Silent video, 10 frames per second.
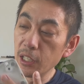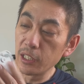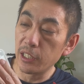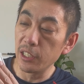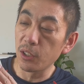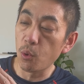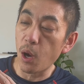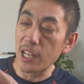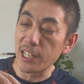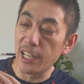可以
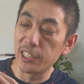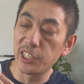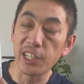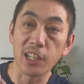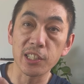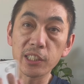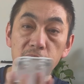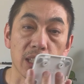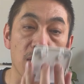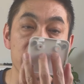挂在墙上的
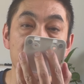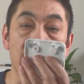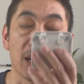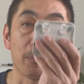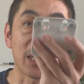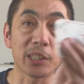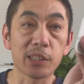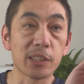套件啊，把这个